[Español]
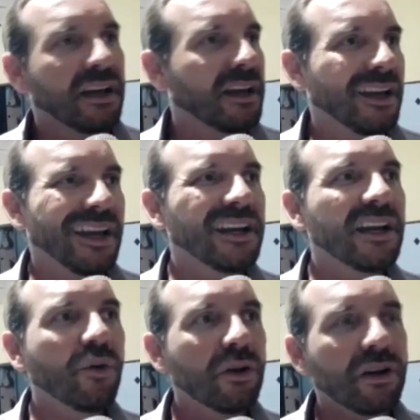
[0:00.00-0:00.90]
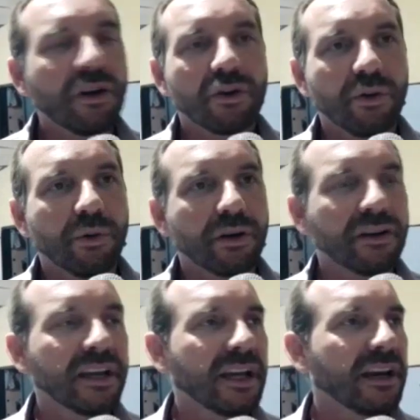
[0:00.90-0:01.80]
en ninguno de los rubros,
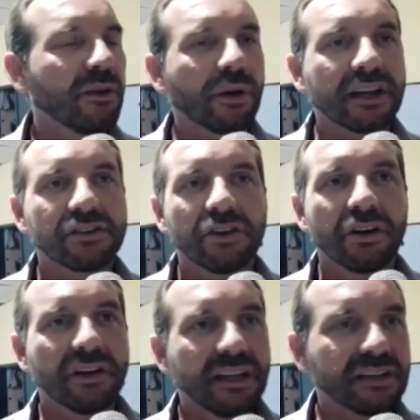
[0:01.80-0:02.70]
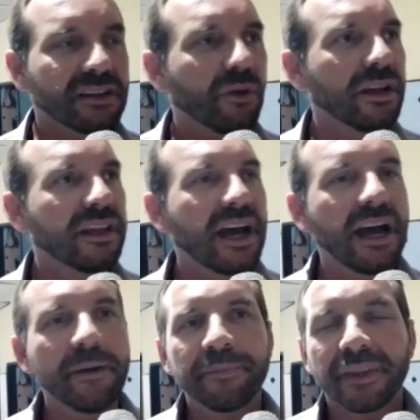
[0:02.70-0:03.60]
ni en educación, ni en
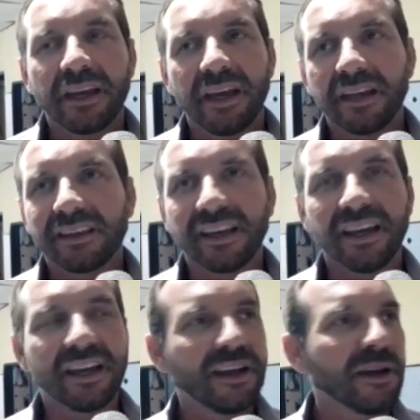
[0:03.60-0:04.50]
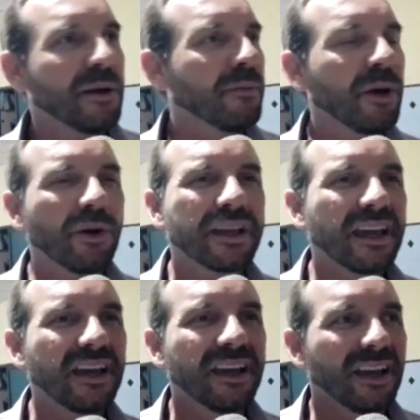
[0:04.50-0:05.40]
seguridad. Este, vemos
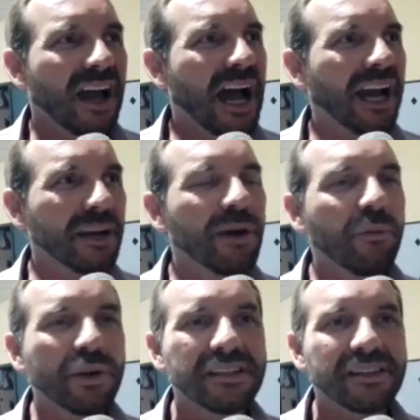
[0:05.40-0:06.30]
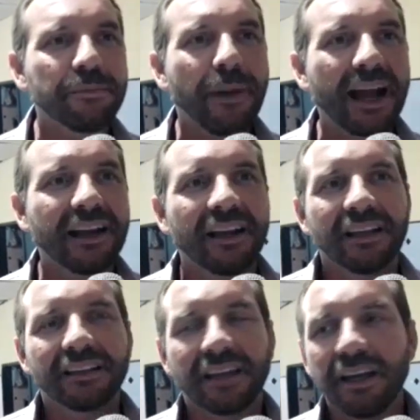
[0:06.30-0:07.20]
que a nivel municipal
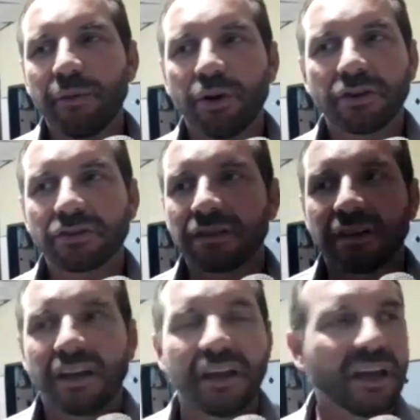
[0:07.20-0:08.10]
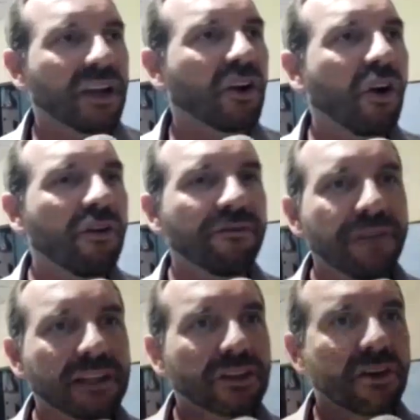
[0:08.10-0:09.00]
tenemos eh,
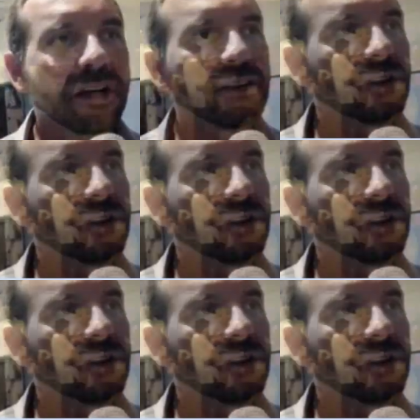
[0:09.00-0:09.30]
conflictos en todos